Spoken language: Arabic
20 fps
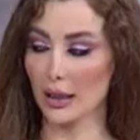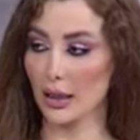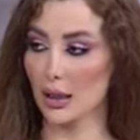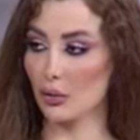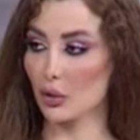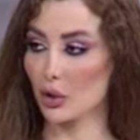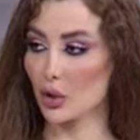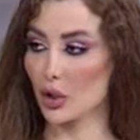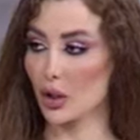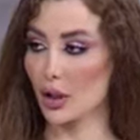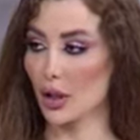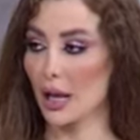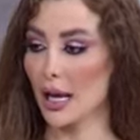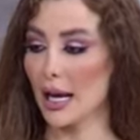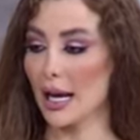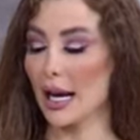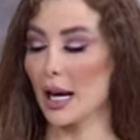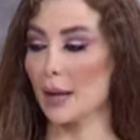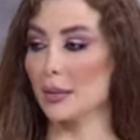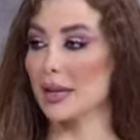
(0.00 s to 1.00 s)
للوجه
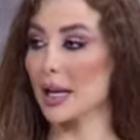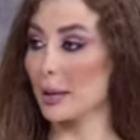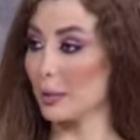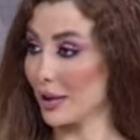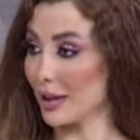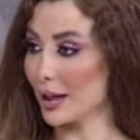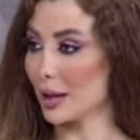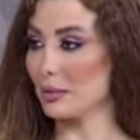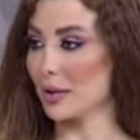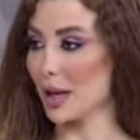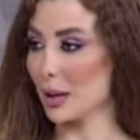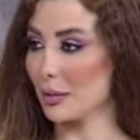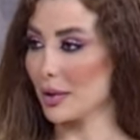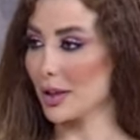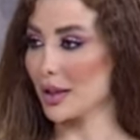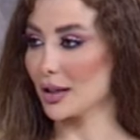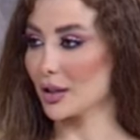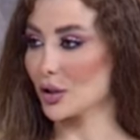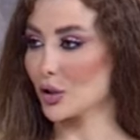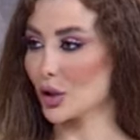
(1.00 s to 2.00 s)
عم كمان عم يعمل
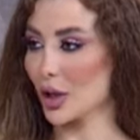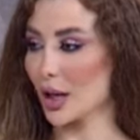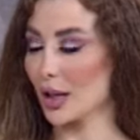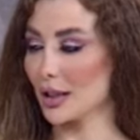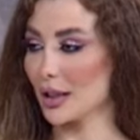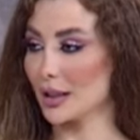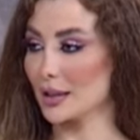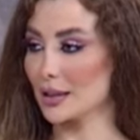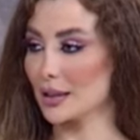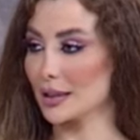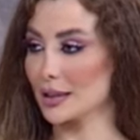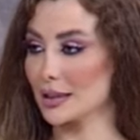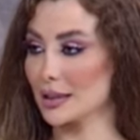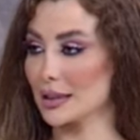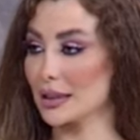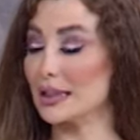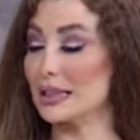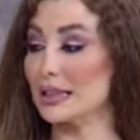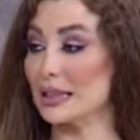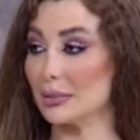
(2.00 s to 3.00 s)
اشكاليات
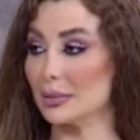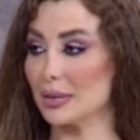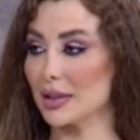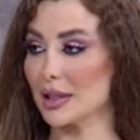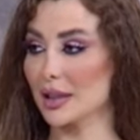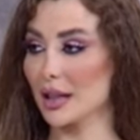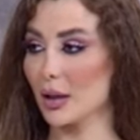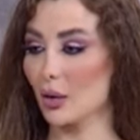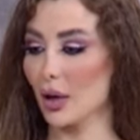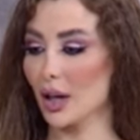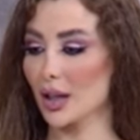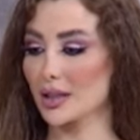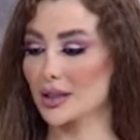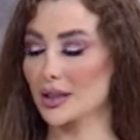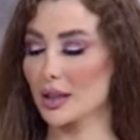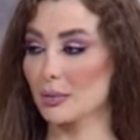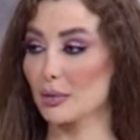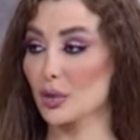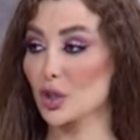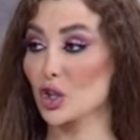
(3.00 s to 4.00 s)
كثير كبيره وخاصه
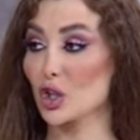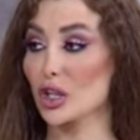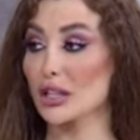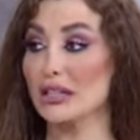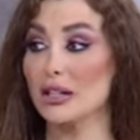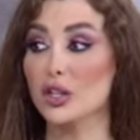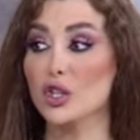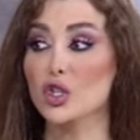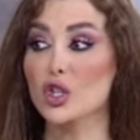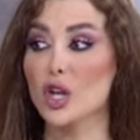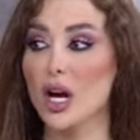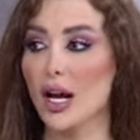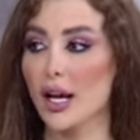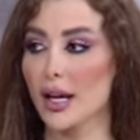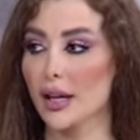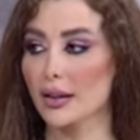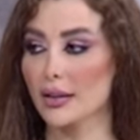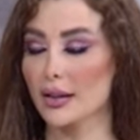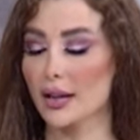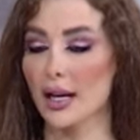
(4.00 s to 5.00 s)
بالشد
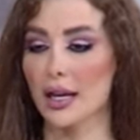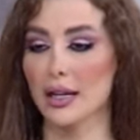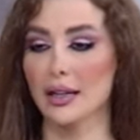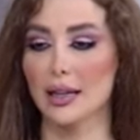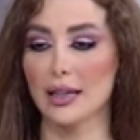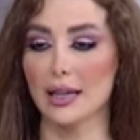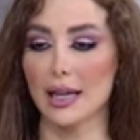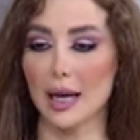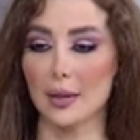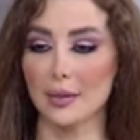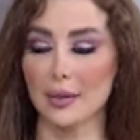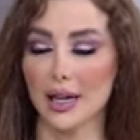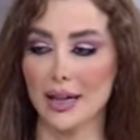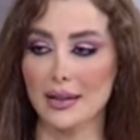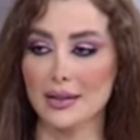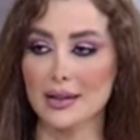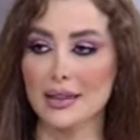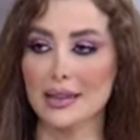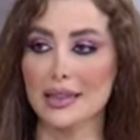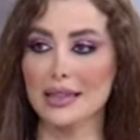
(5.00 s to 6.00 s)
الجائر اللي عم
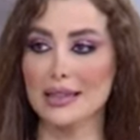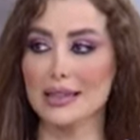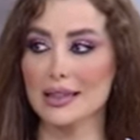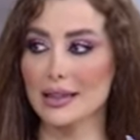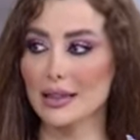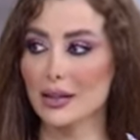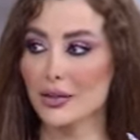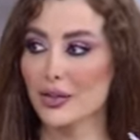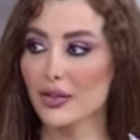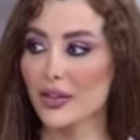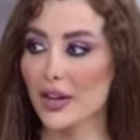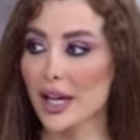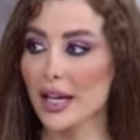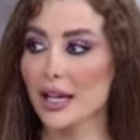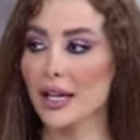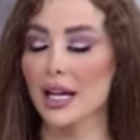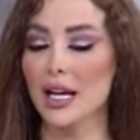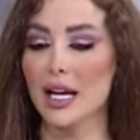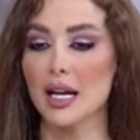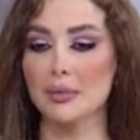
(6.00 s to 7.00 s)
يعطي كثير فيك
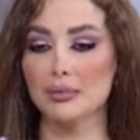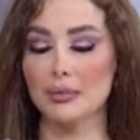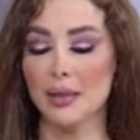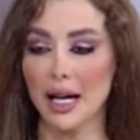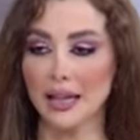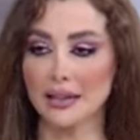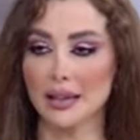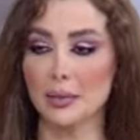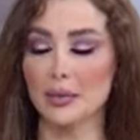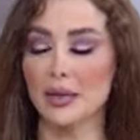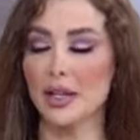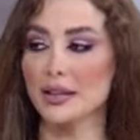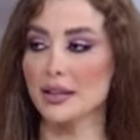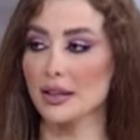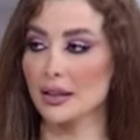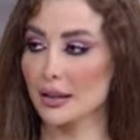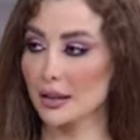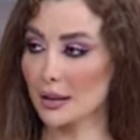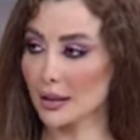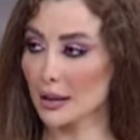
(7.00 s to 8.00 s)
ما عاد عم
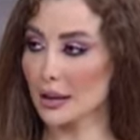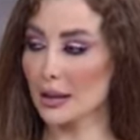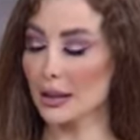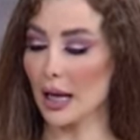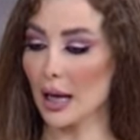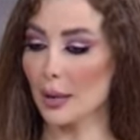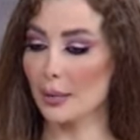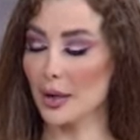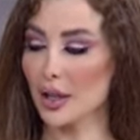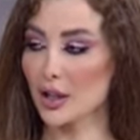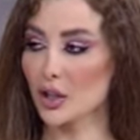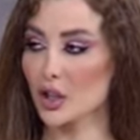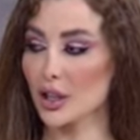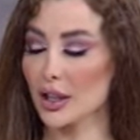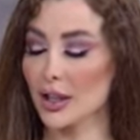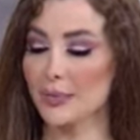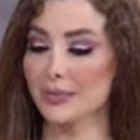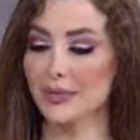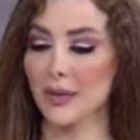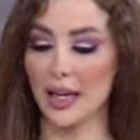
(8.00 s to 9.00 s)
نقدر نعمل
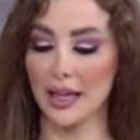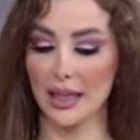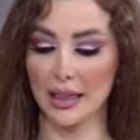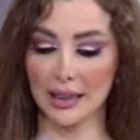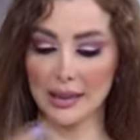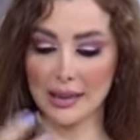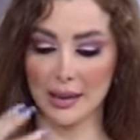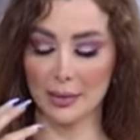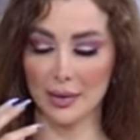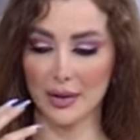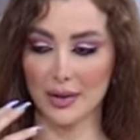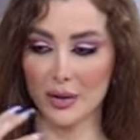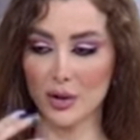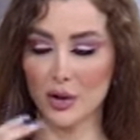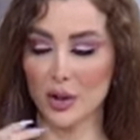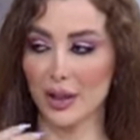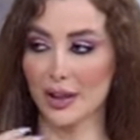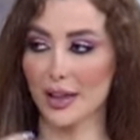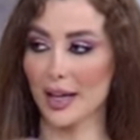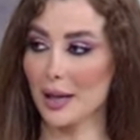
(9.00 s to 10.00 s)
شيء يعني اذا بدنا
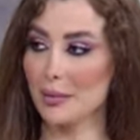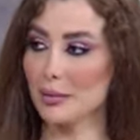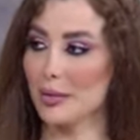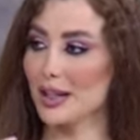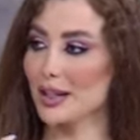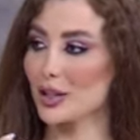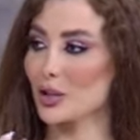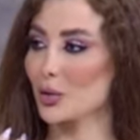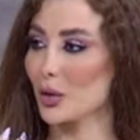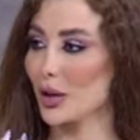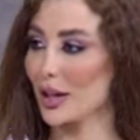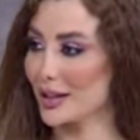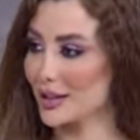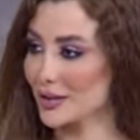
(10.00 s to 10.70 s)
نرجع نعمل شويه